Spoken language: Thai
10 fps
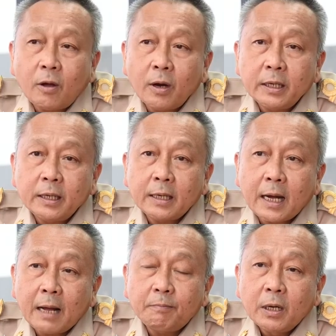ตอนนี้นะ
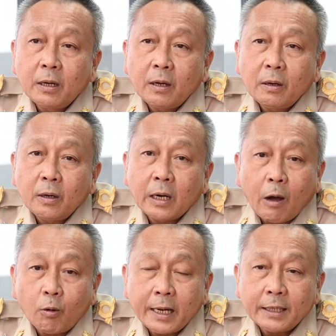ครับเรา
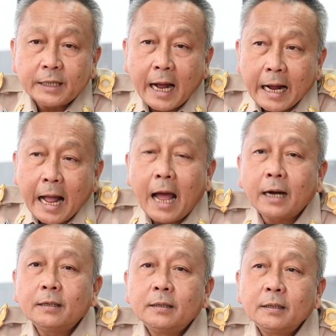ได้สั่งการ
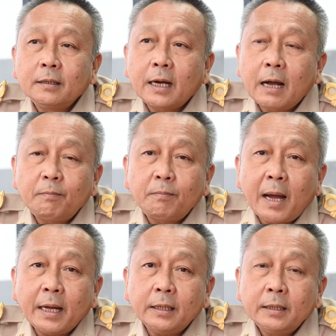นะครับไป
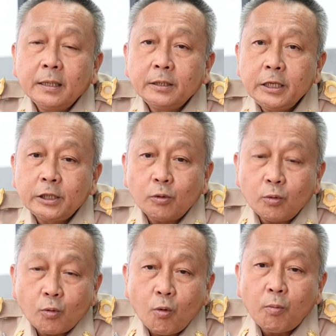ที่ศูน
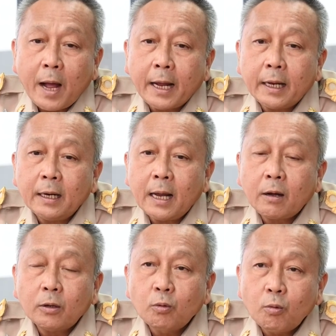ย์กู้ภัย และ
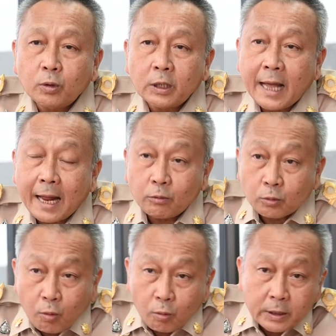ก็ทุกอุทยาน
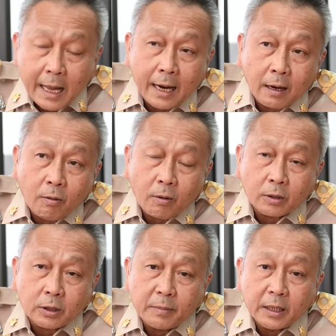ทุกอุทยานเราก็
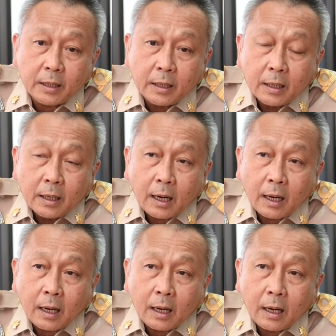จะมี
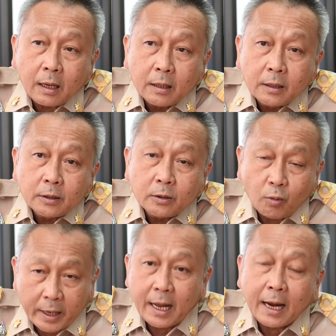ห
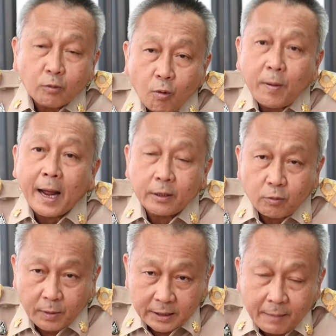น่วยงานกู้ภัยอ
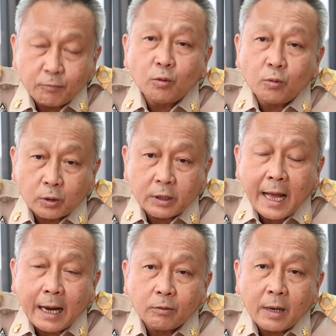ยู่ประจำอยู่อุท
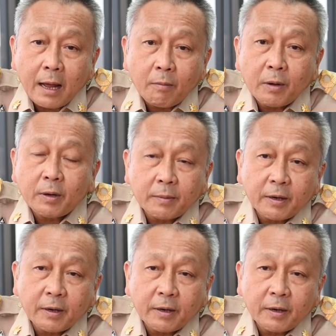ยานอยู่แล้ว ไม่ว่าจะ